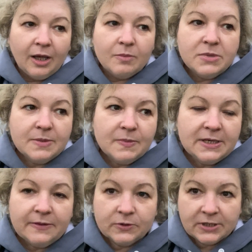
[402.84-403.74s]
Мы
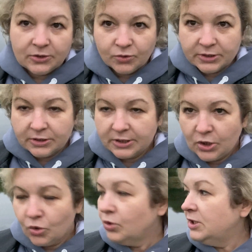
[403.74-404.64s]
были, вот сразу
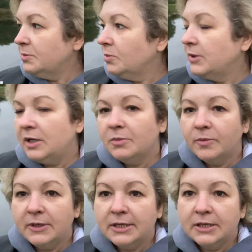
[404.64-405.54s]
расскажу, где мы были. Мы
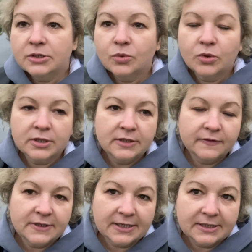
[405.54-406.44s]
были на экскурсии в
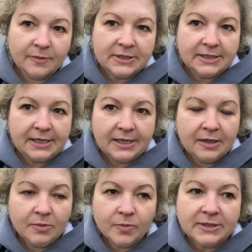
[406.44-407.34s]
Царском
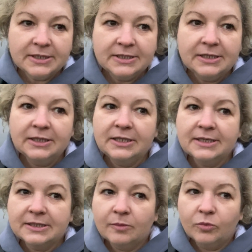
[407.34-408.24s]
селе, мы посетили
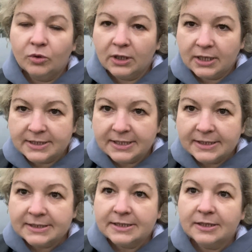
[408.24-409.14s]
три собора,
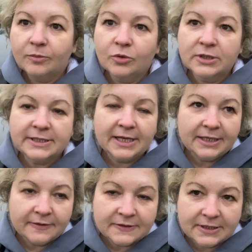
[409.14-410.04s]
Казанский собор,
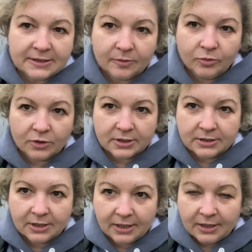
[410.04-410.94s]
Исаакиевский собор
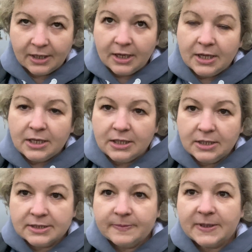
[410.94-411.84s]

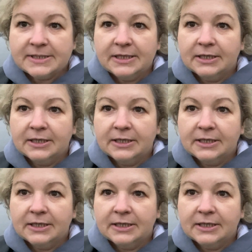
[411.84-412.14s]
и Спас на